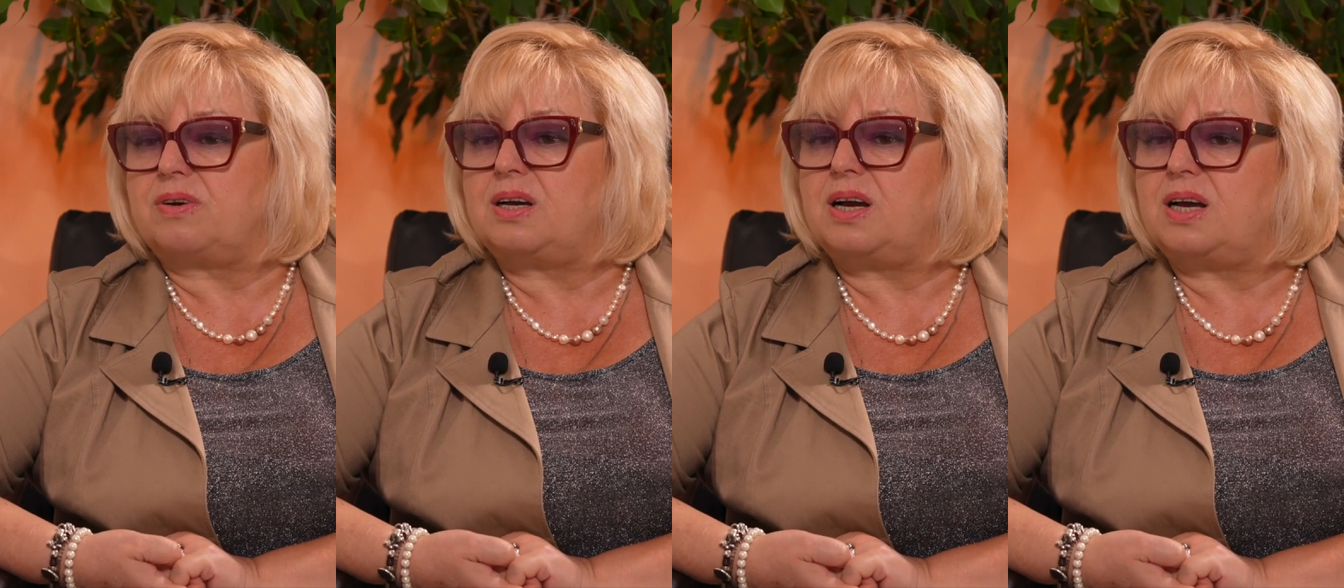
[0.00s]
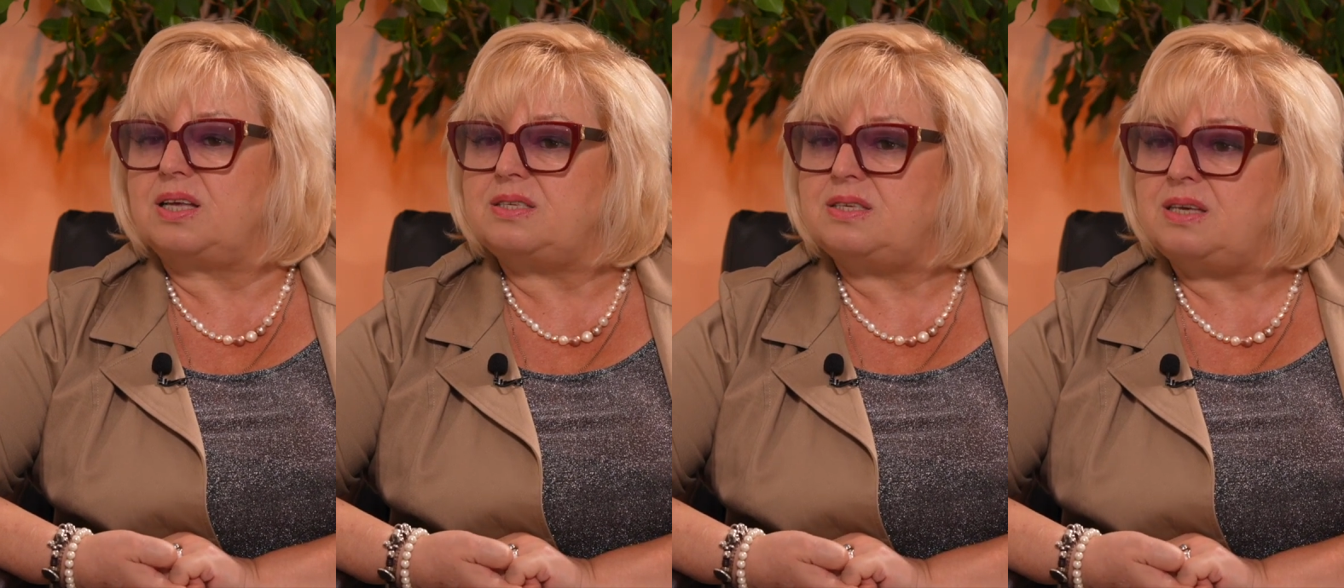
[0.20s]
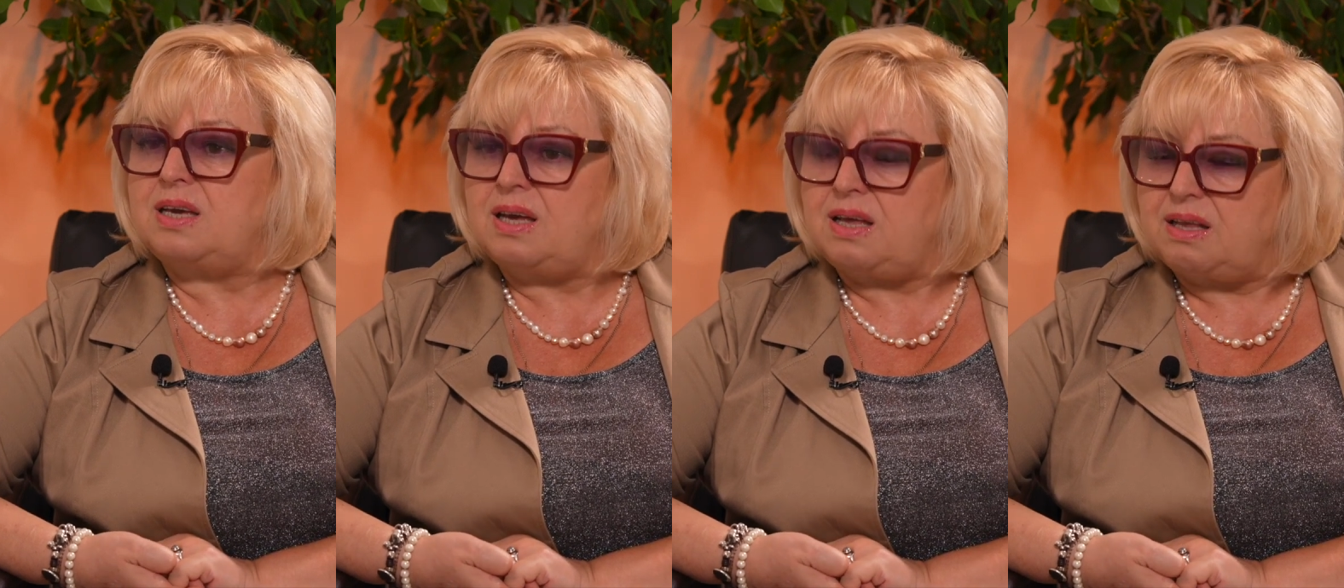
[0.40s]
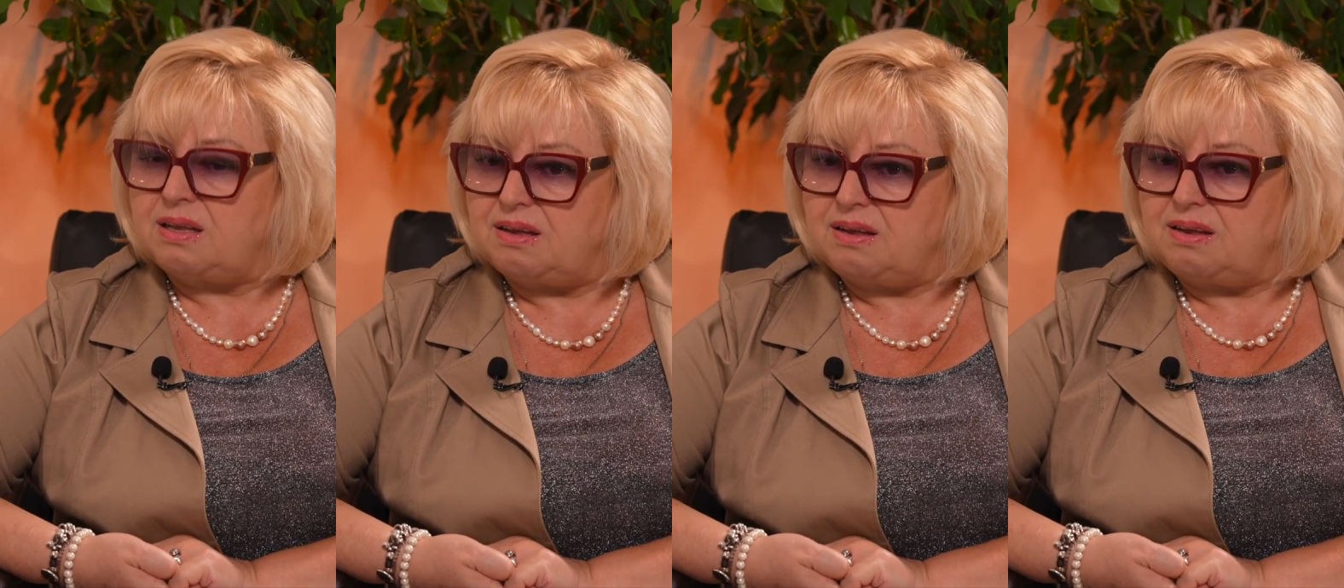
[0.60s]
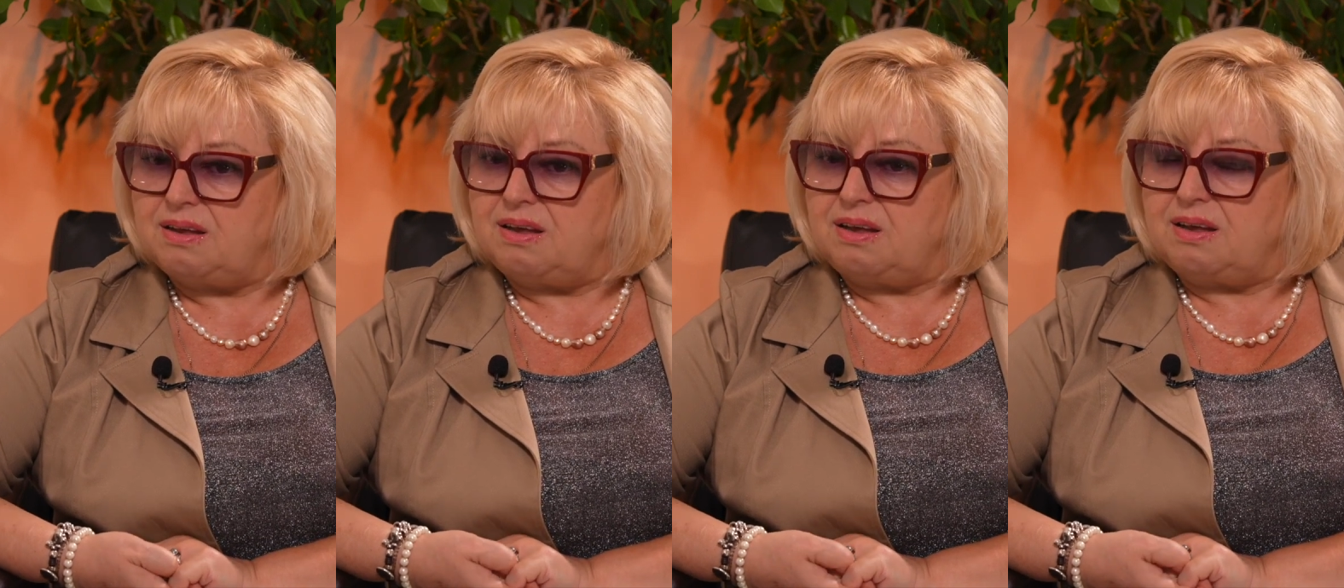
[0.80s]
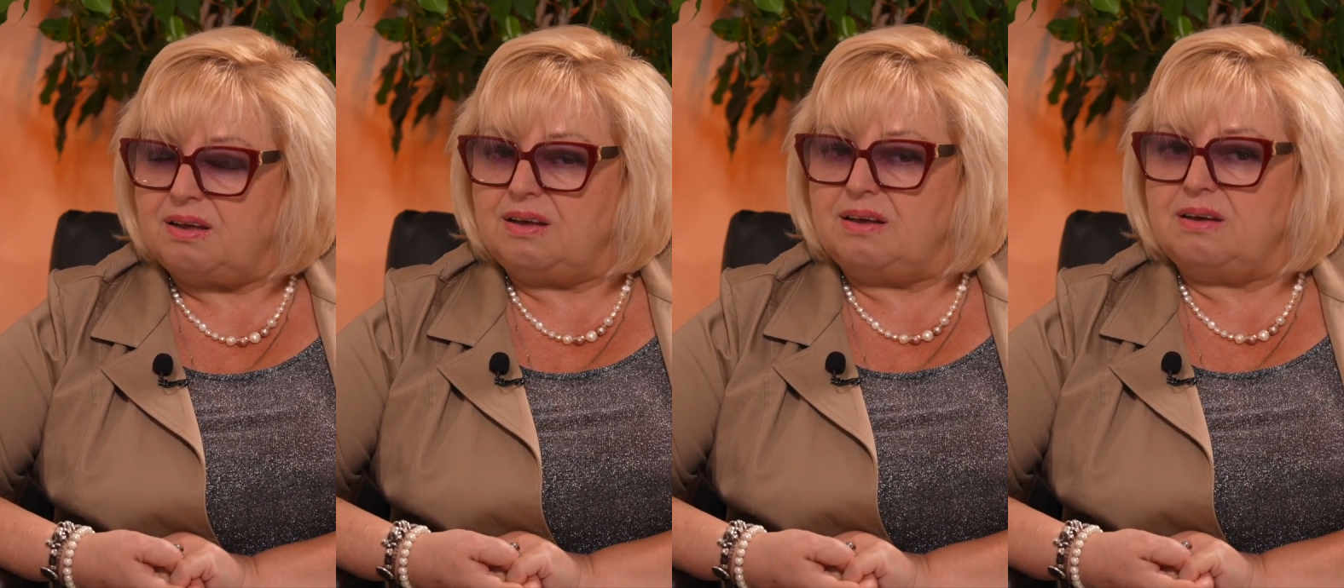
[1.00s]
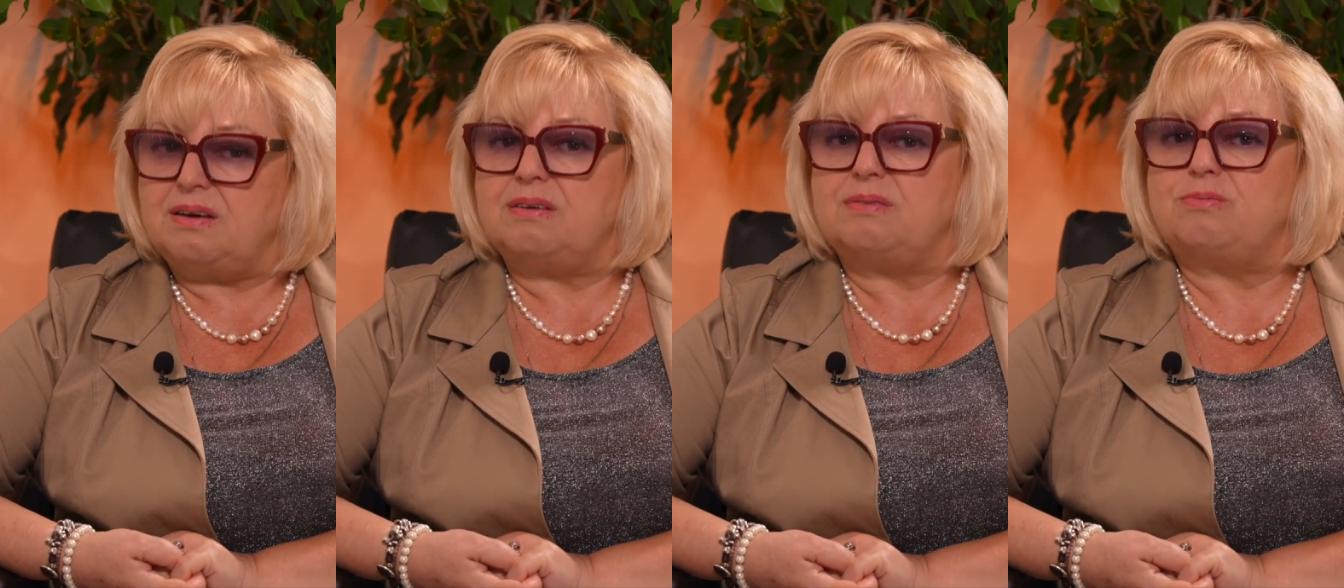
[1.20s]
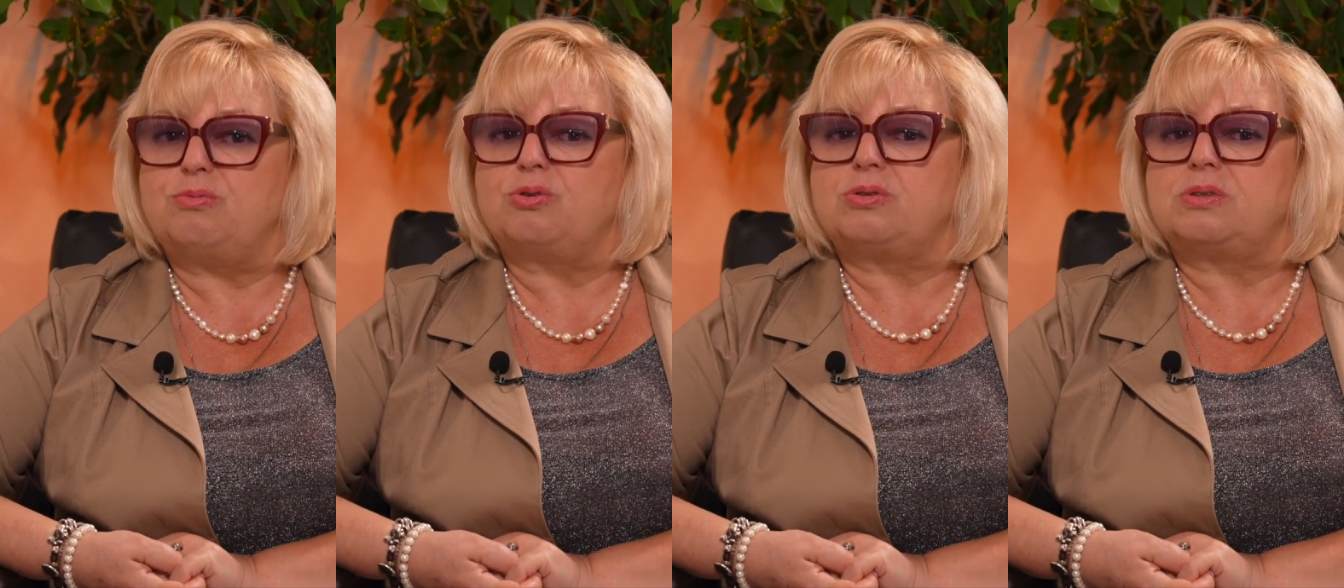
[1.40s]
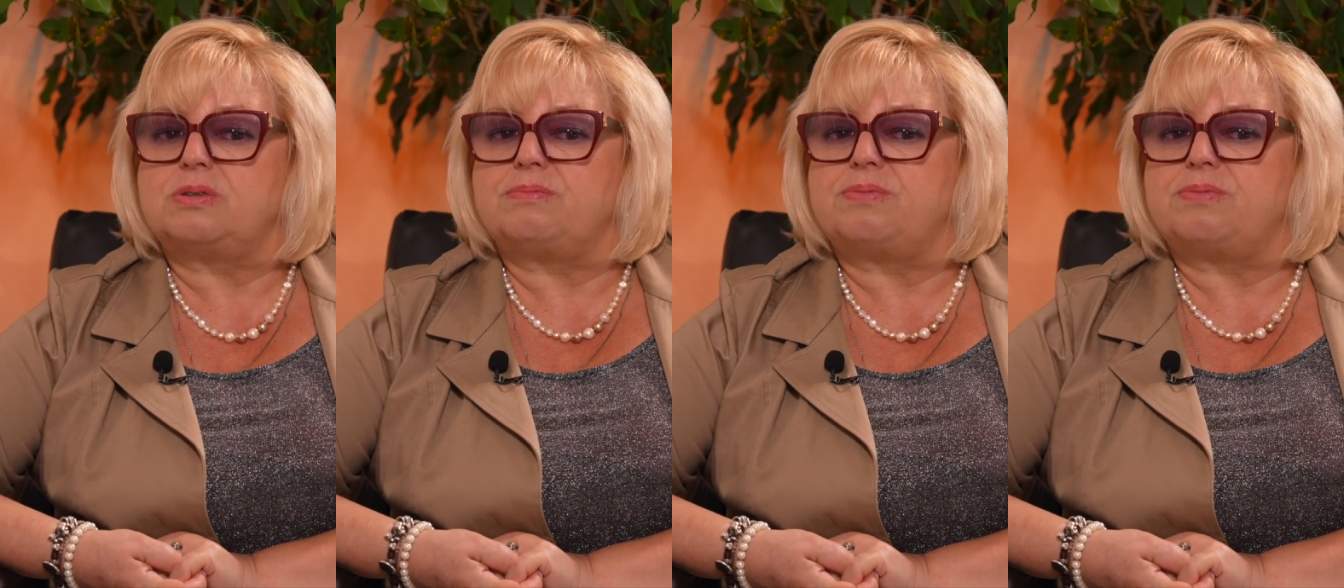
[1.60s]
Хотя вот